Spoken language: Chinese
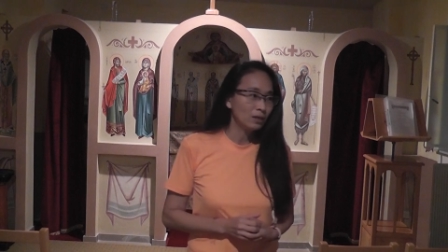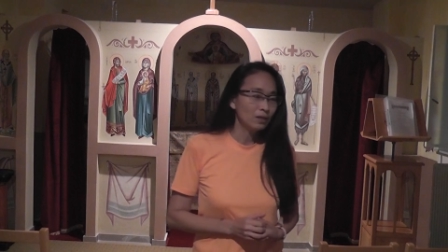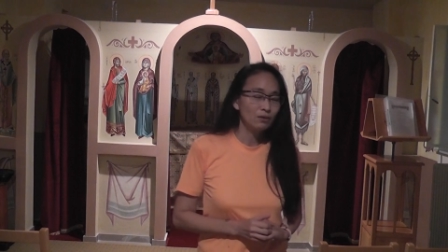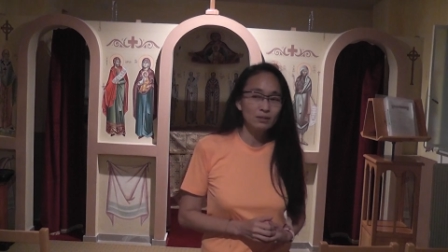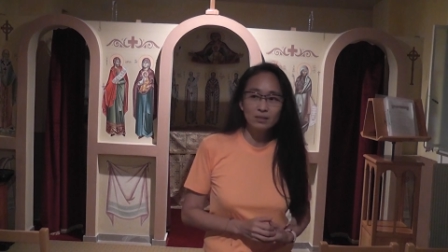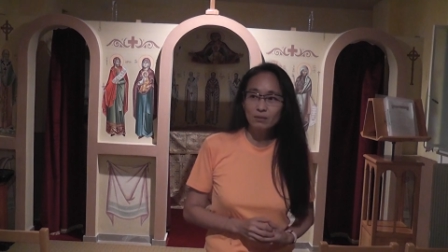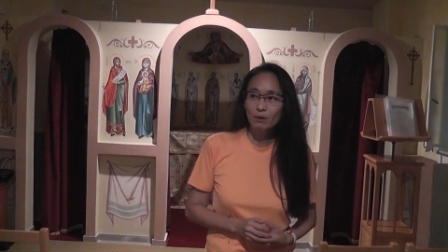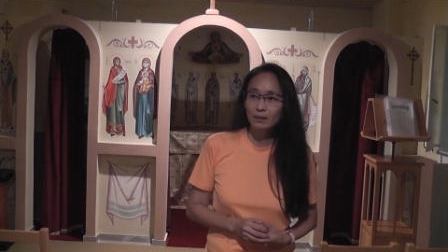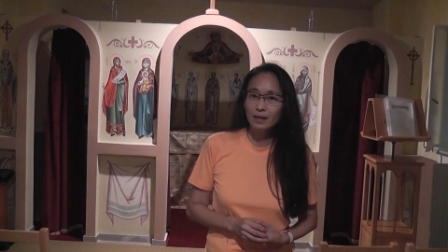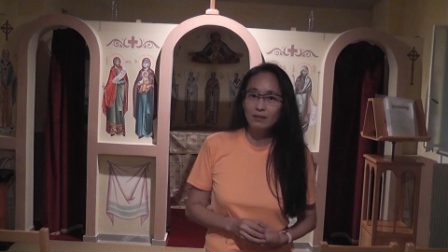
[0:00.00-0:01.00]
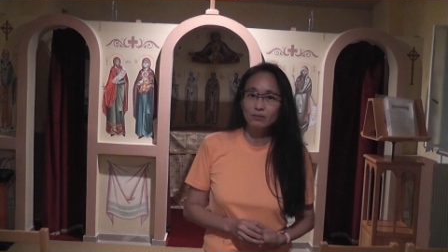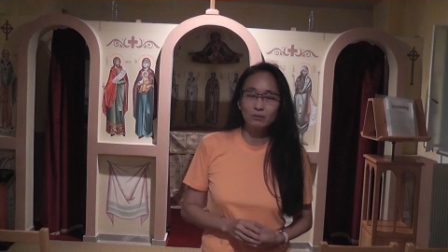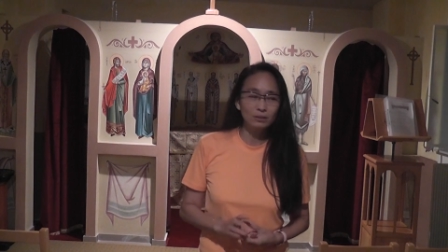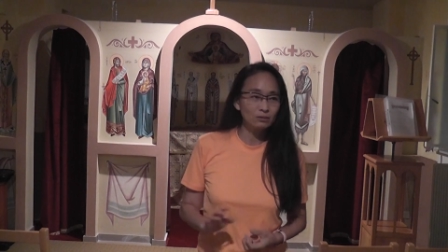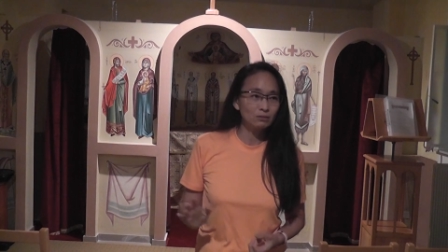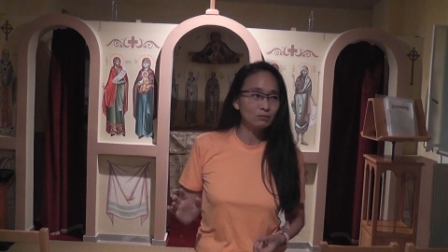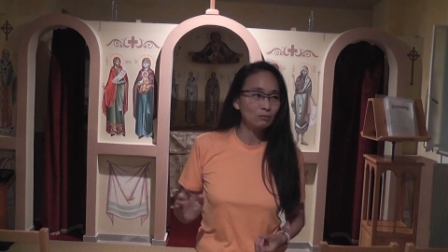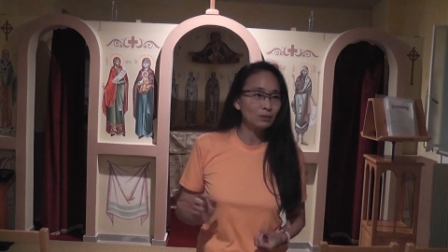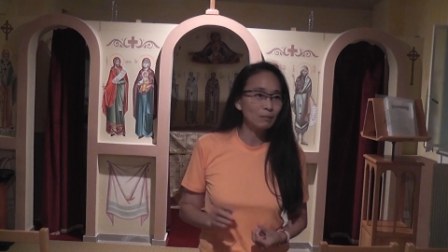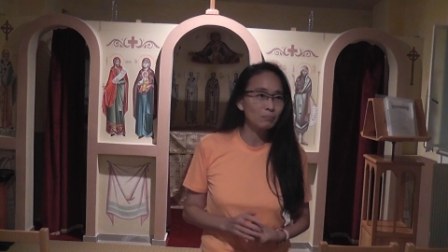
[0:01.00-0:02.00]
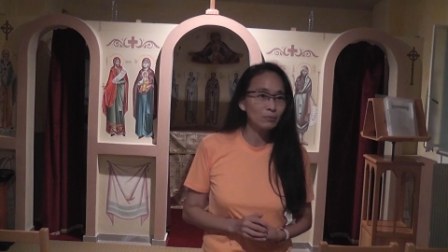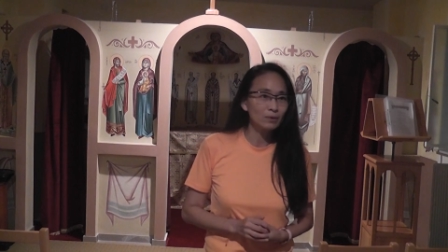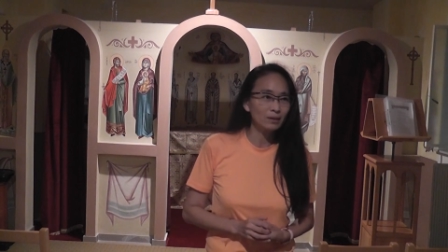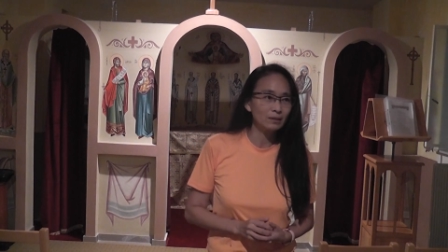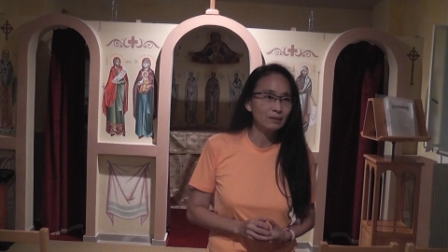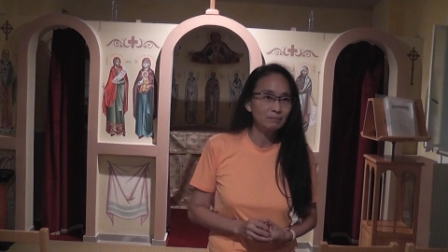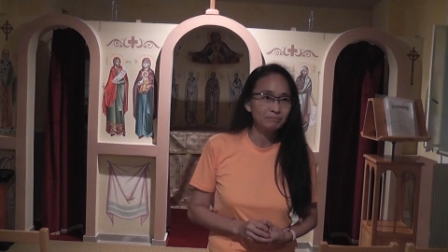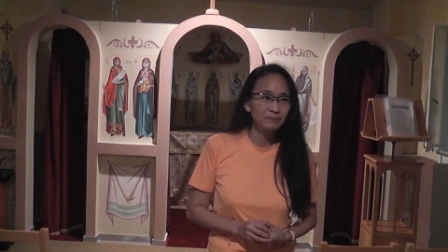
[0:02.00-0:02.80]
因为计划太久，你通常不会，